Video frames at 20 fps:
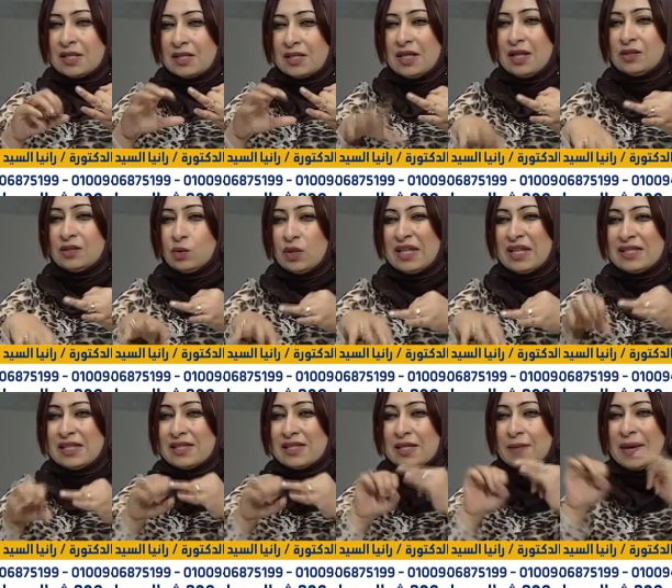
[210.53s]
المرحلة
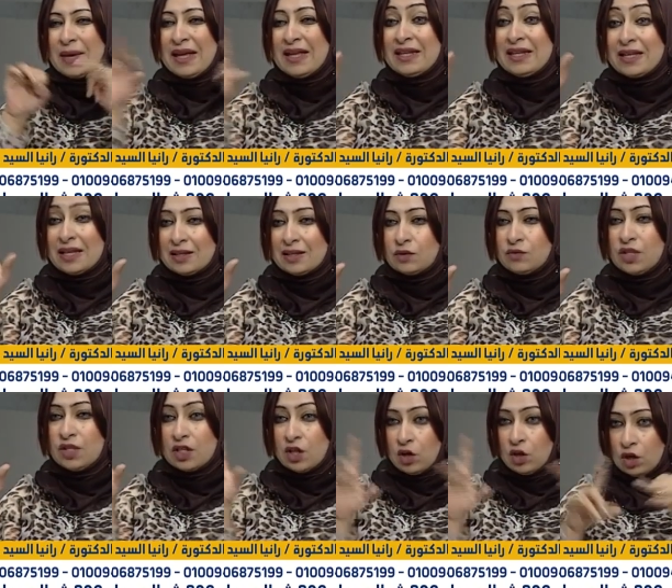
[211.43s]
الثالثة نوصل
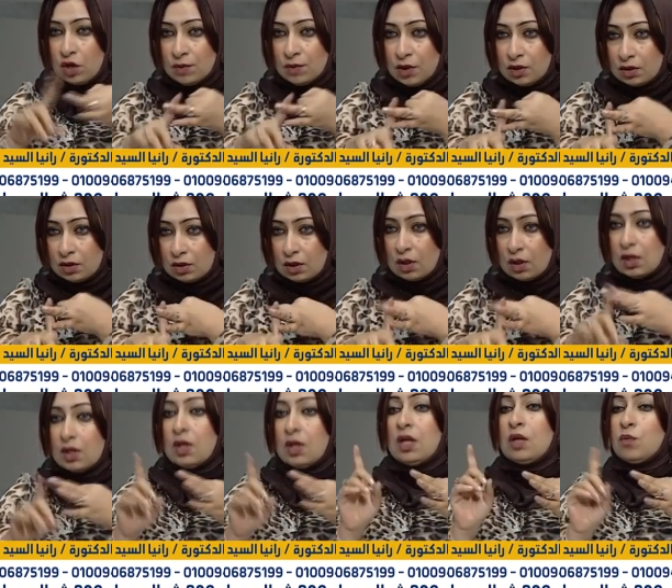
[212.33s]
لفقدان الإحساس
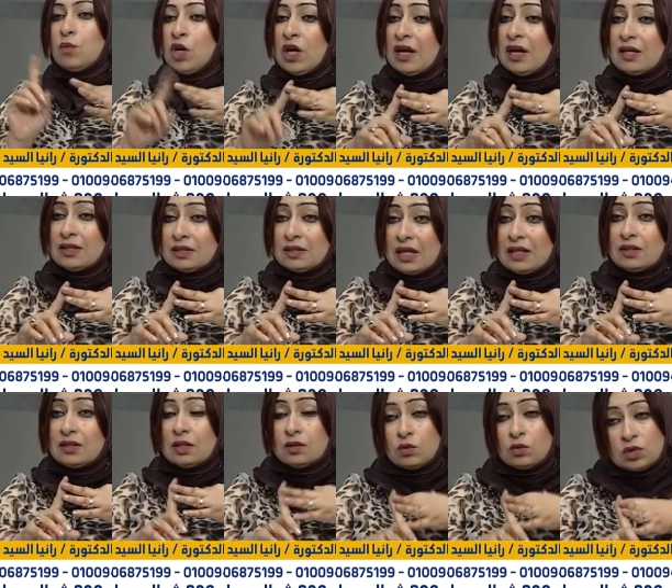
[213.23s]
المرحلة
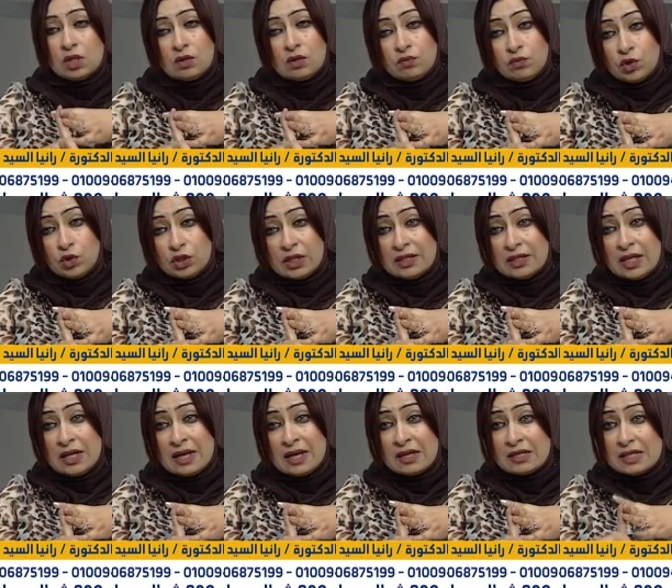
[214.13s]
الرابعة قدم
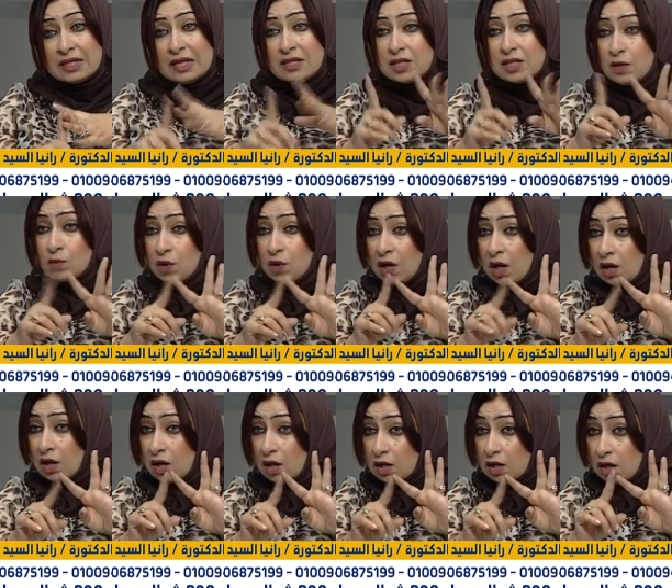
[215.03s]
سكري ان
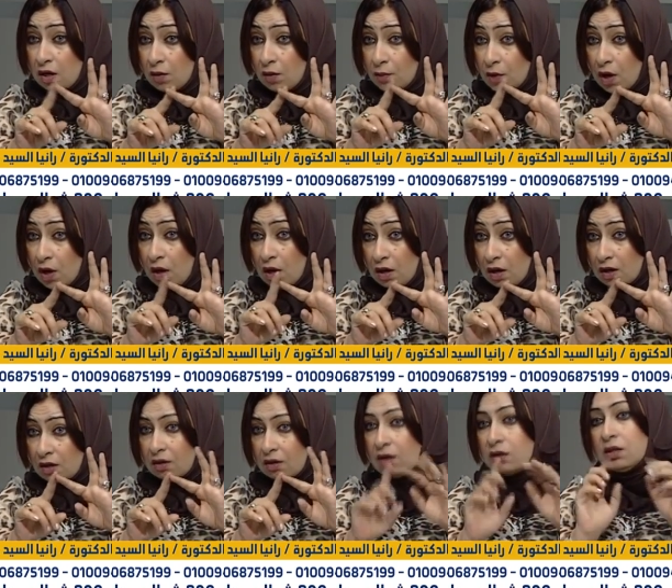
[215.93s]
هو ممكن العيان يدخل
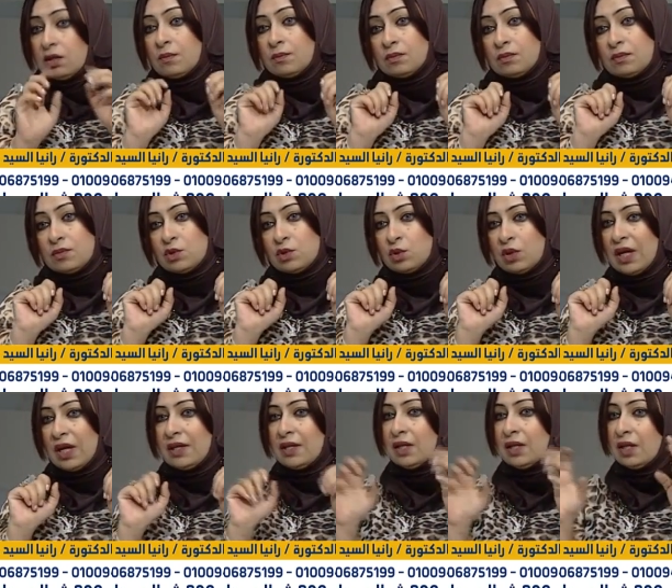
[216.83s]
بقى يبدا يدخل في
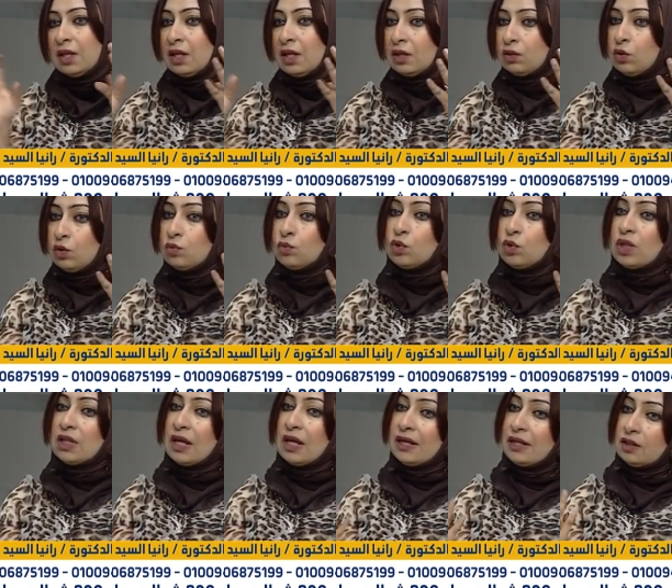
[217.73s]
الجروح
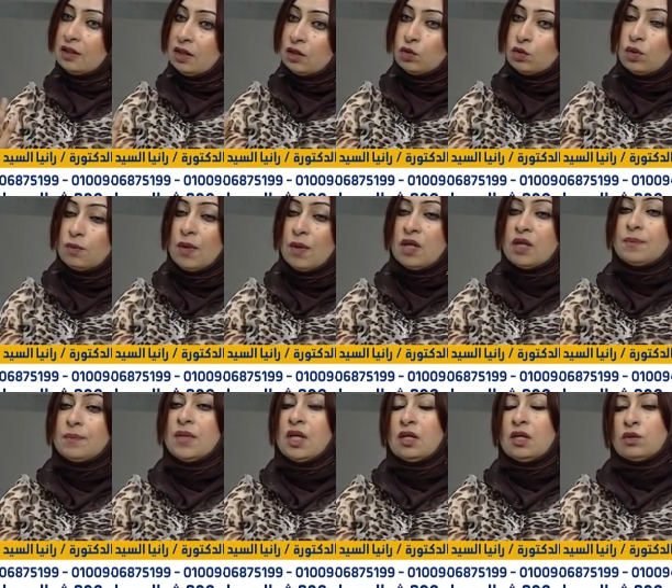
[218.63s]
ويبدا يدخل
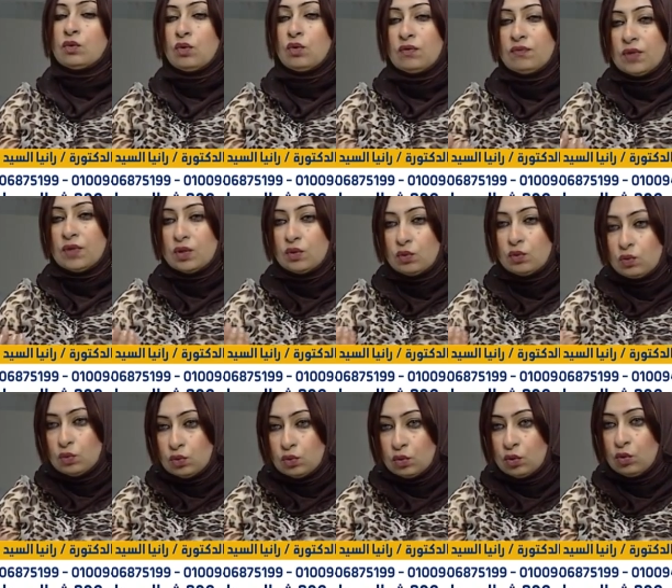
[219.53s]
آه، آه،
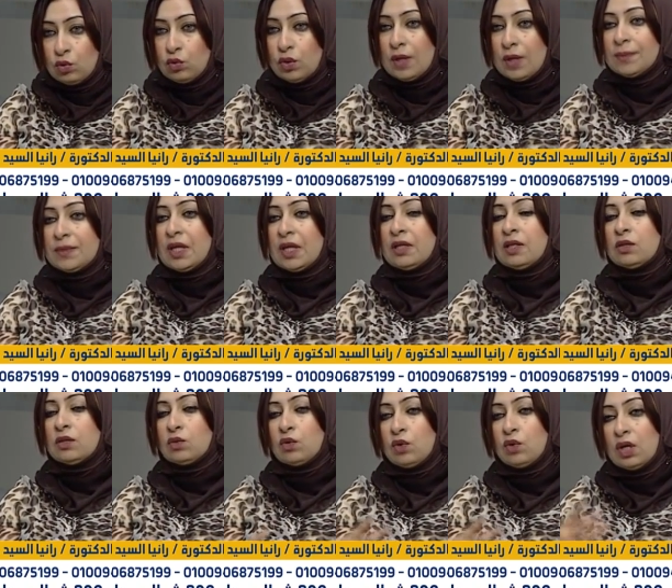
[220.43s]
واصلا جرح
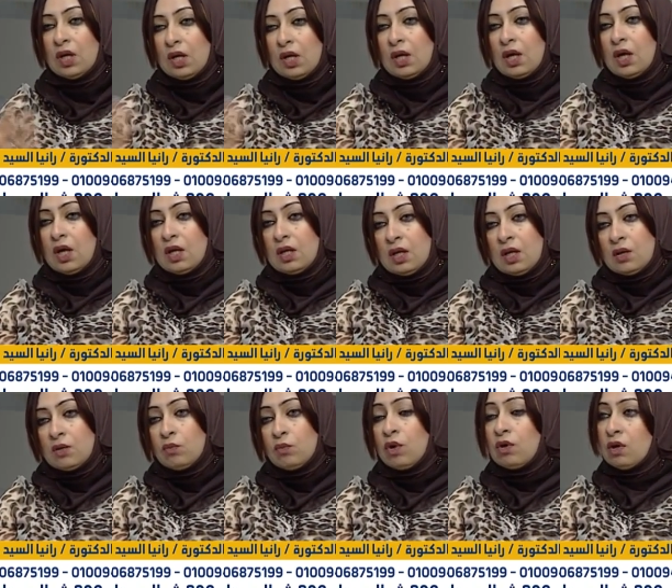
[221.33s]
مريض السكر
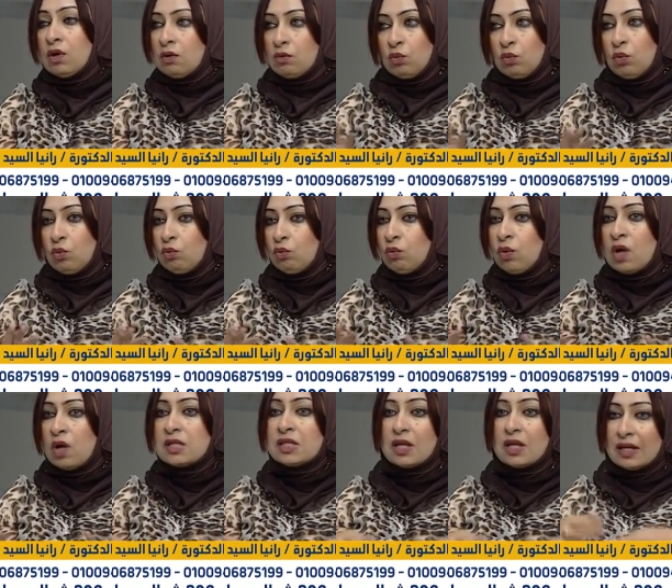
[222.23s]
بشكل عام ما
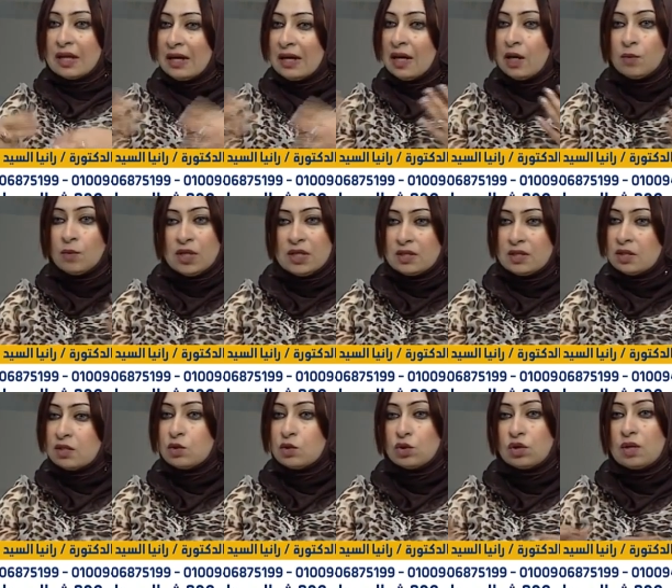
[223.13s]
بيلتئمش بسهوله آه،
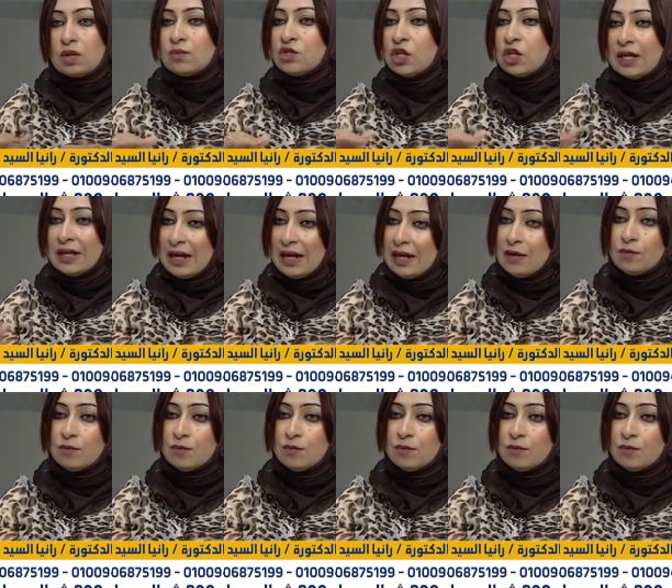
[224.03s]
فده مكان